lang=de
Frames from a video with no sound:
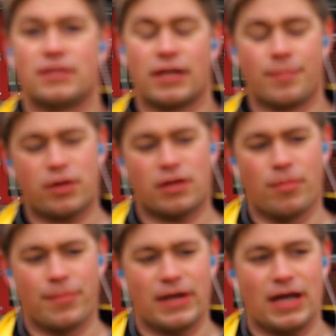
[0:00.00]
Ihr müsst
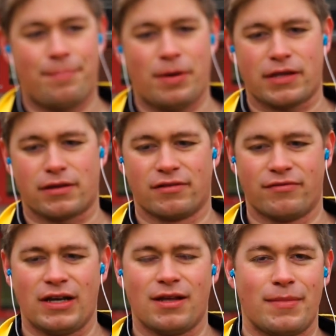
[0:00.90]
im Moment
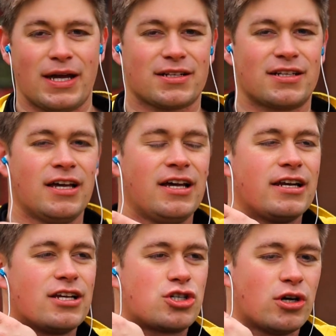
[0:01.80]
abpassen. Wenn ihr merkt,
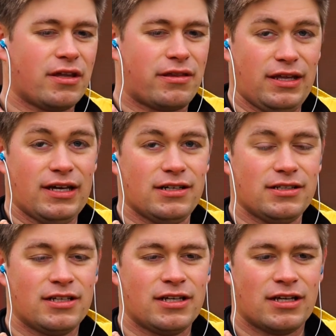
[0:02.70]
der Stock ist hier,
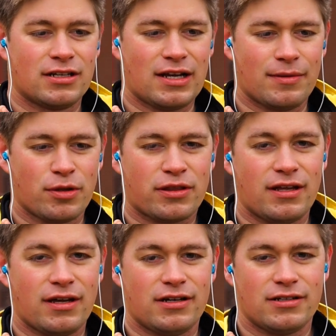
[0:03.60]
dann müsst
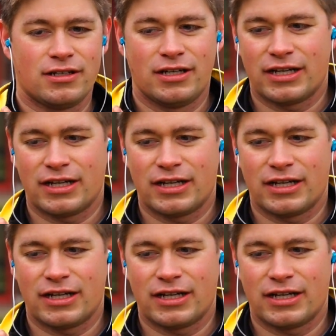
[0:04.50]
ihr